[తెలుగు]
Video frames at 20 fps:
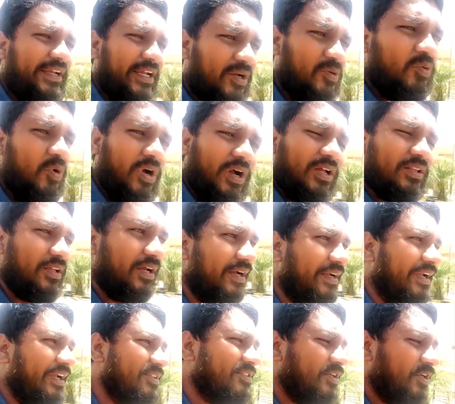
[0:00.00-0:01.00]
ఎక్కువగా
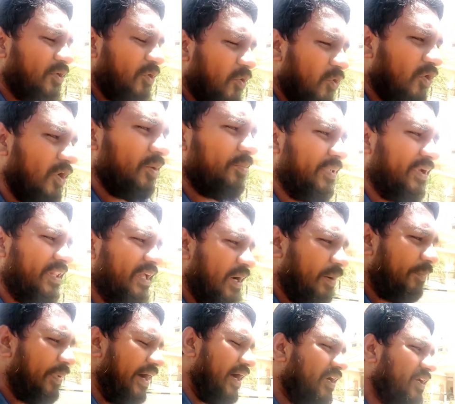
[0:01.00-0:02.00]
తాగేసి రోడ్ల మీద
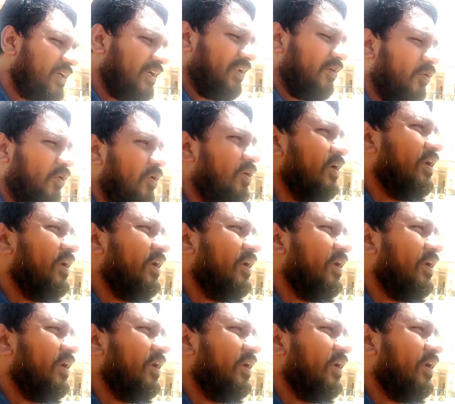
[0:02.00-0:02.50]
పార్క్లో